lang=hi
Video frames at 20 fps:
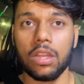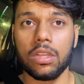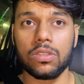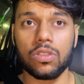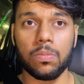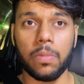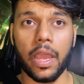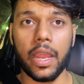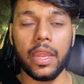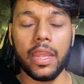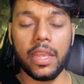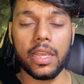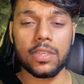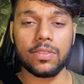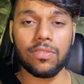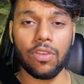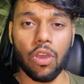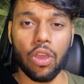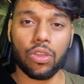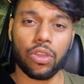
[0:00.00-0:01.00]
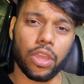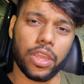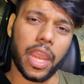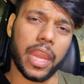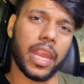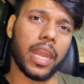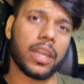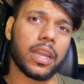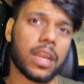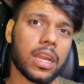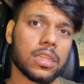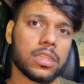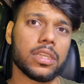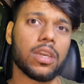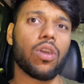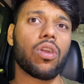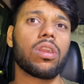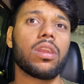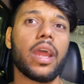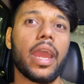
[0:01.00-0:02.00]
तो भाई इस ब्लॉग को यही एंड करते
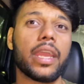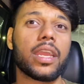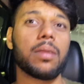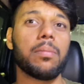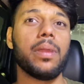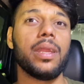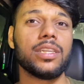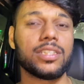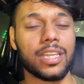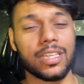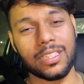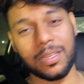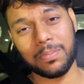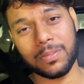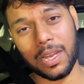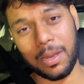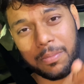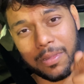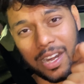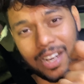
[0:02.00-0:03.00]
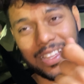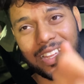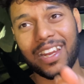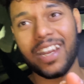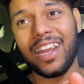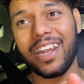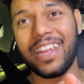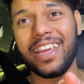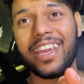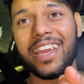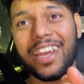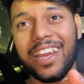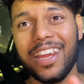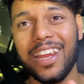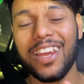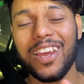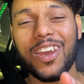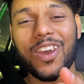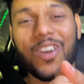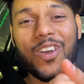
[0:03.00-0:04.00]
हैं और लाइक कमेंट शेयर सब्सक्राइब कर देना ठीक है
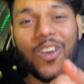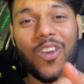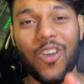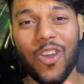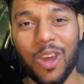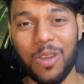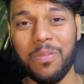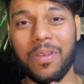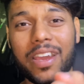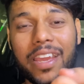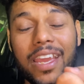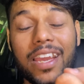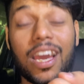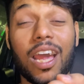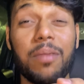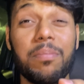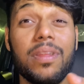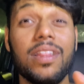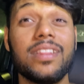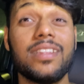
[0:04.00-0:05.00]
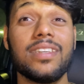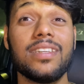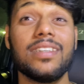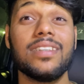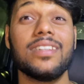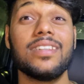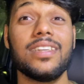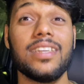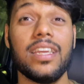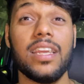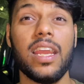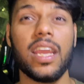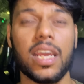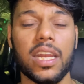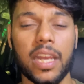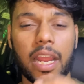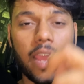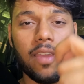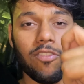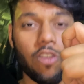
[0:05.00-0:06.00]
और बाकी कल मिलते हैं एक
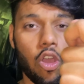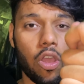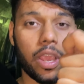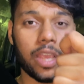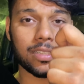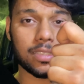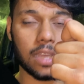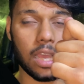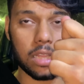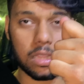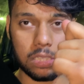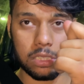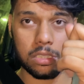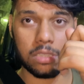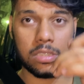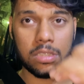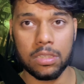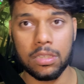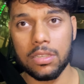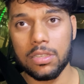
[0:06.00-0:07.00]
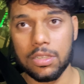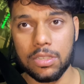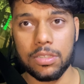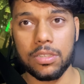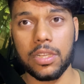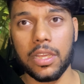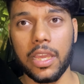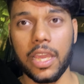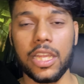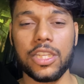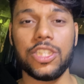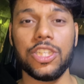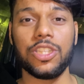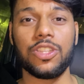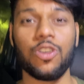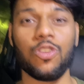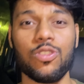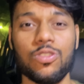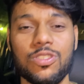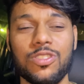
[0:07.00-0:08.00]
नए ब्लॉग के साथ ठीक है
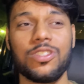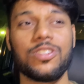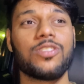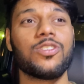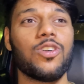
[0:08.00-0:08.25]
चीतो उस